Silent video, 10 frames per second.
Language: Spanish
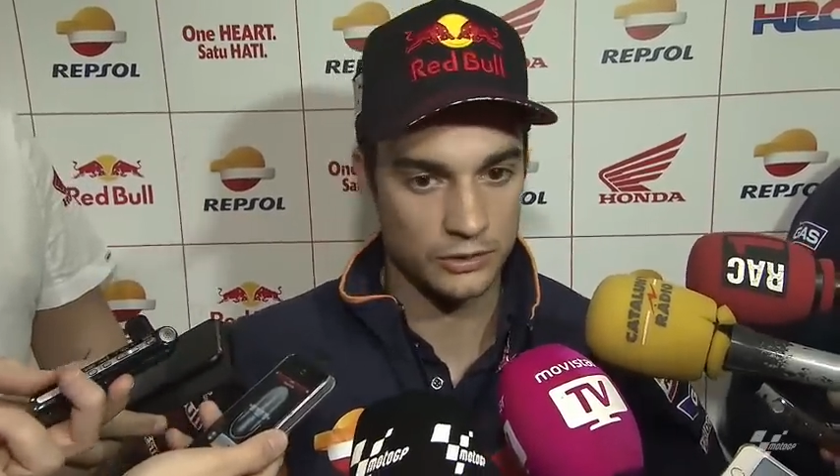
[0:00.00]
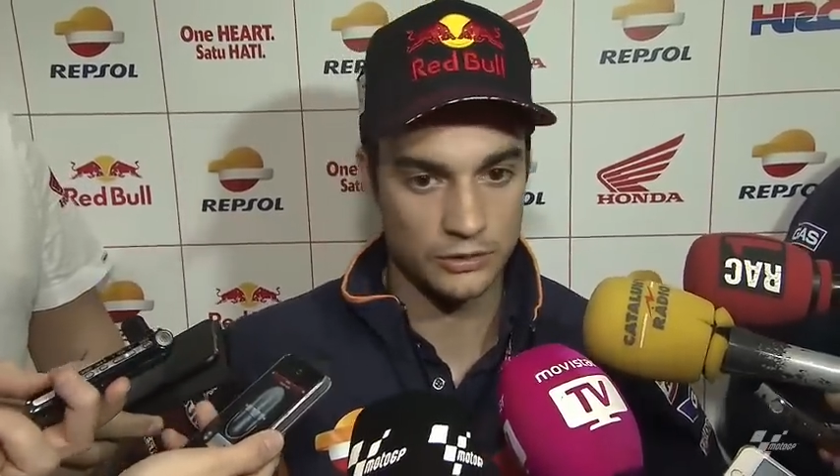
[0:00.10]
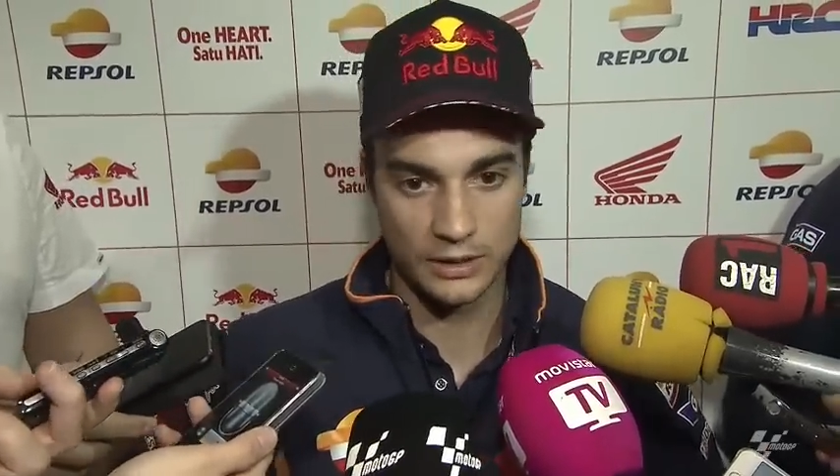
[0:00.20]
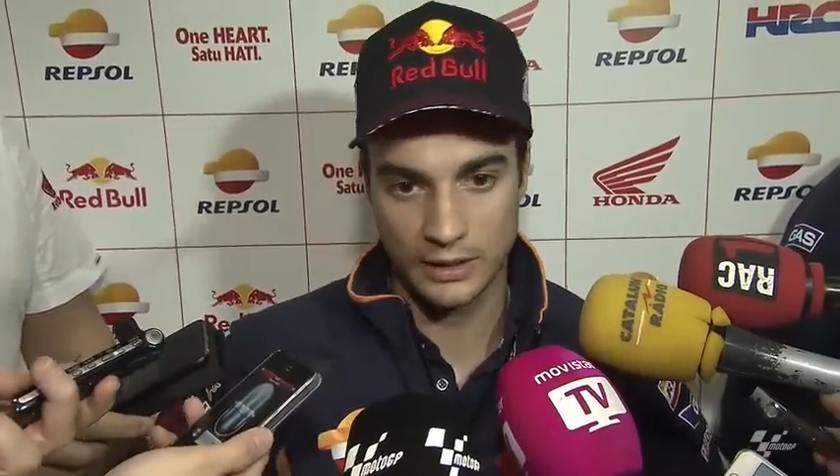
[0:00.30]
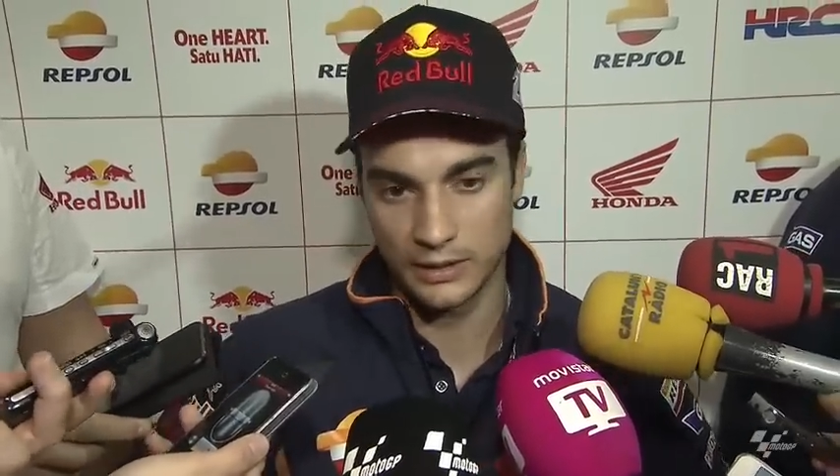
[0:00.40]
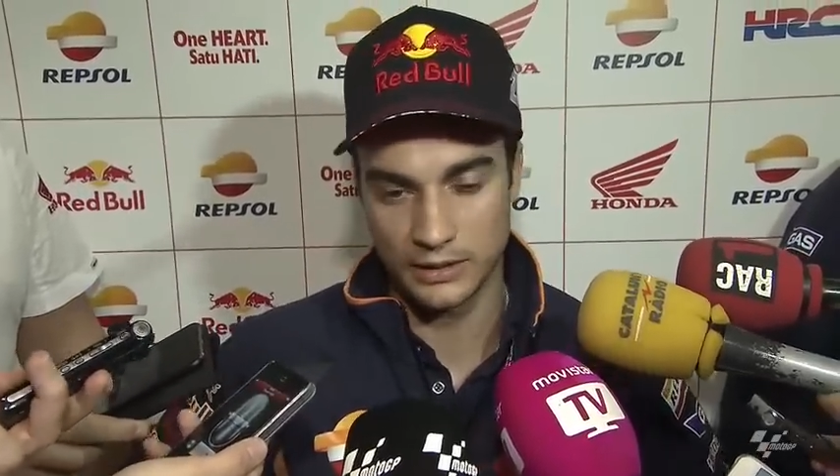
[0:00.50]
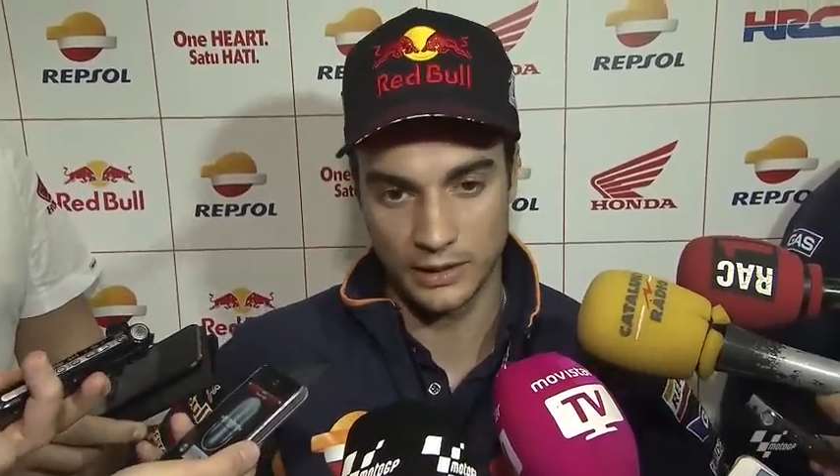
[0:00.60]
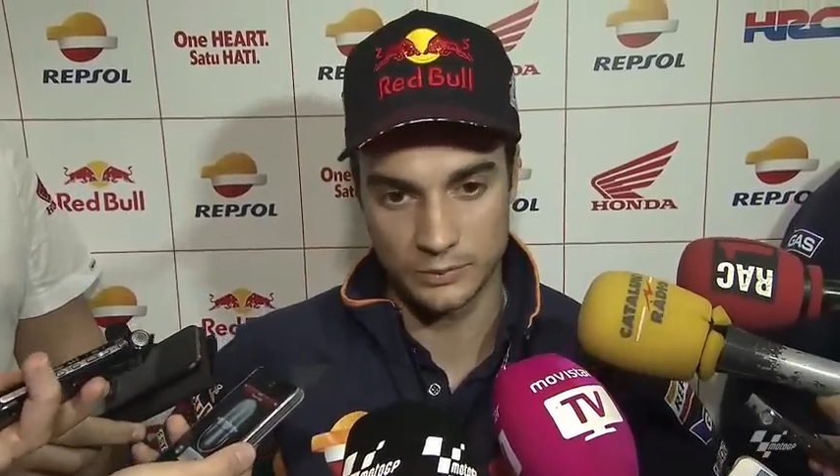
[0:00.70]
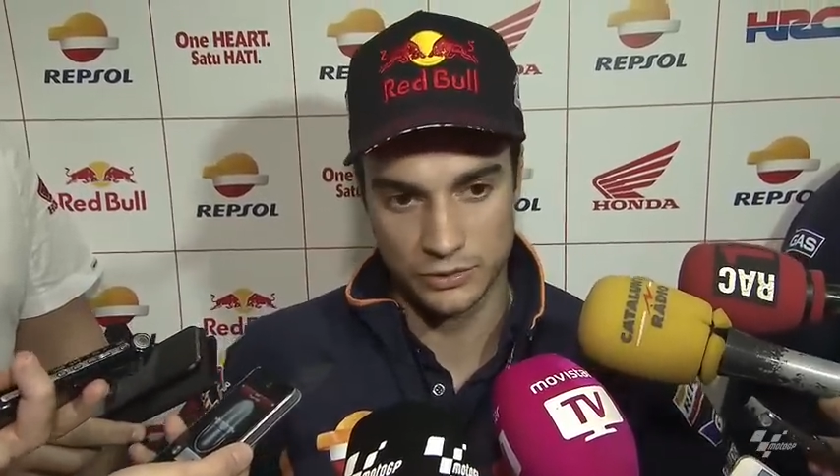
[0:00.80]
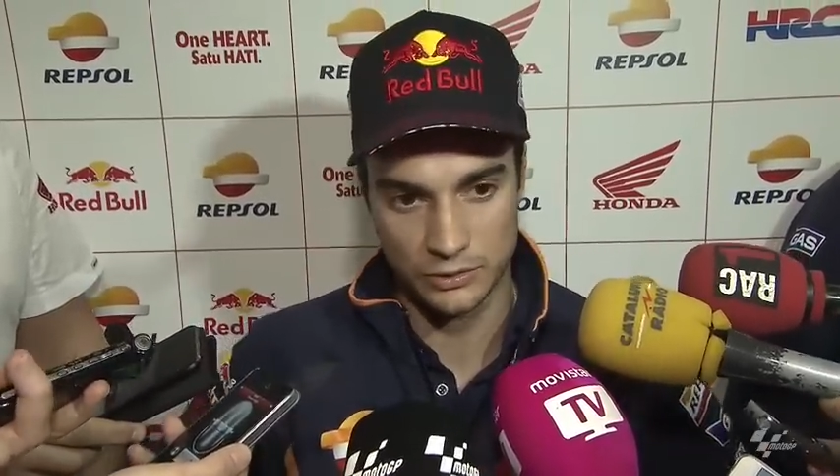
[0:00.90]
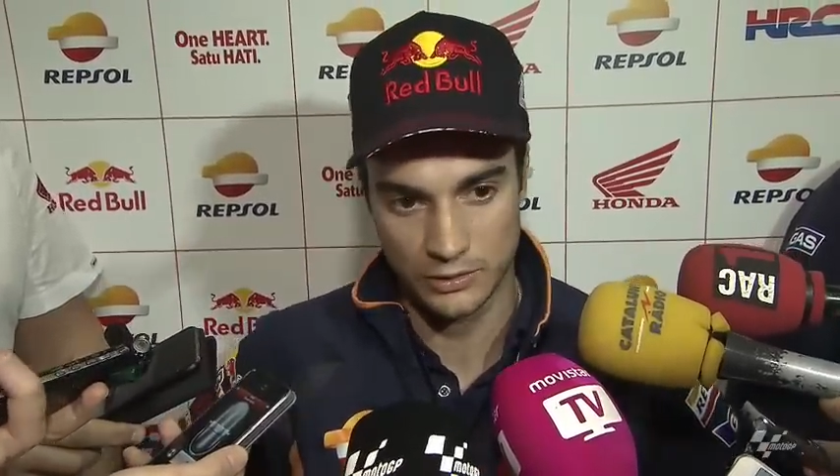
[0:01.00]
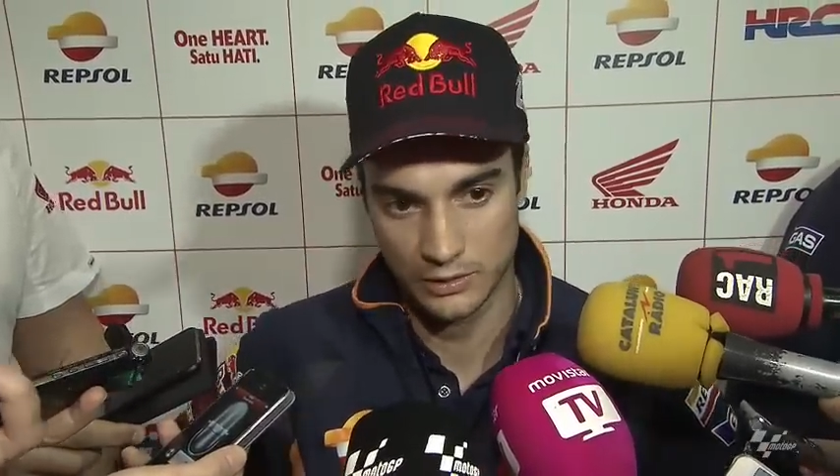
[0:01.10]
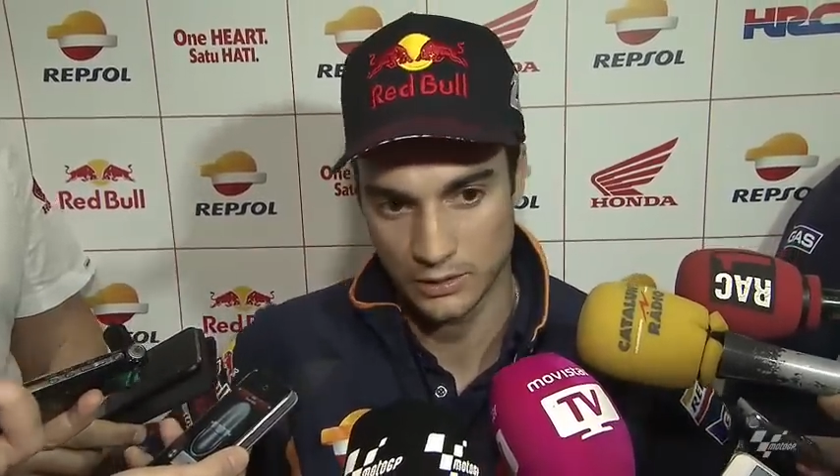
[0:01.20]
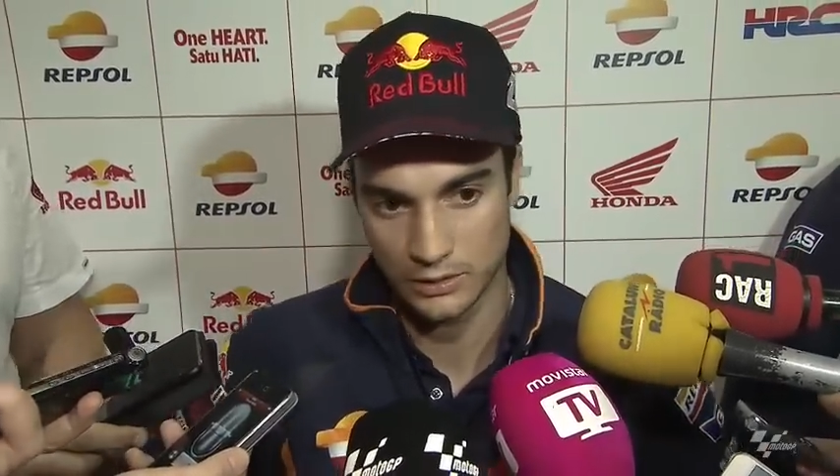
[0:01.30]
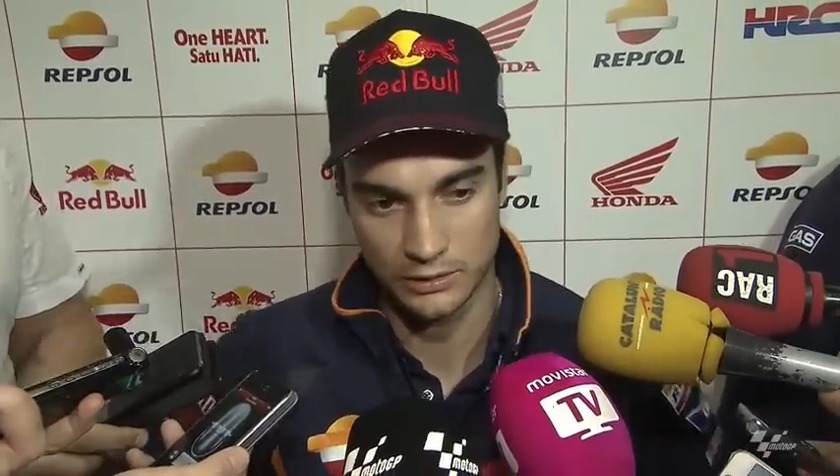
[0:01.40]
Honda y de Repsol,